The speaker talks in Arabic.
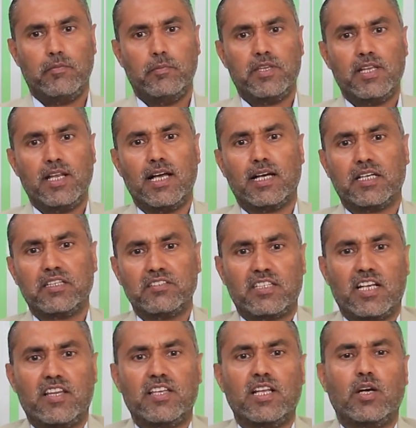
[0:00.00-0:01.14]
مثل
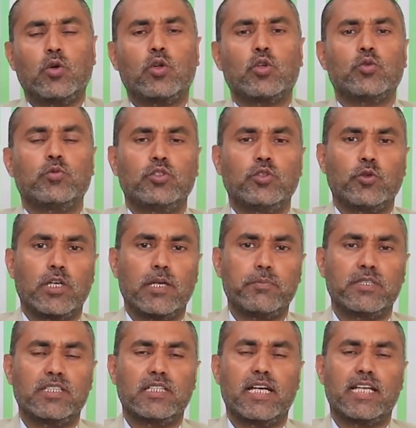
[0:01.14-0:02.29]
قصة الذين خرجوا من
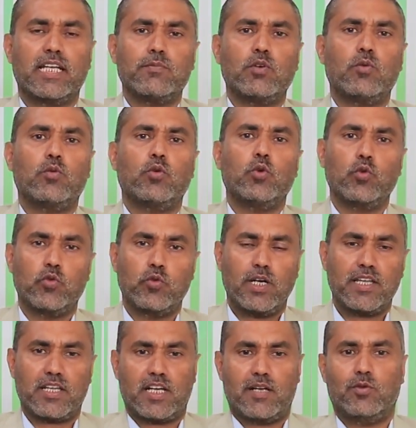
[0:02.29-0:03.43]
ديارهم من ديارهم وهم ألوف
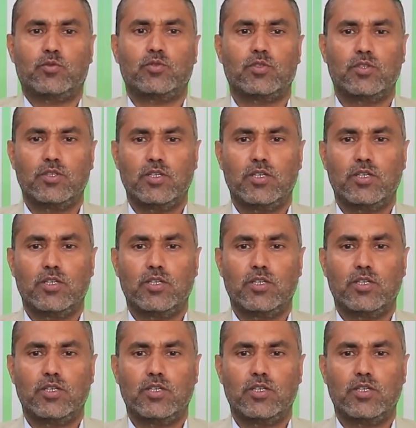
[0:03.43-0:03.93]
حذر الموت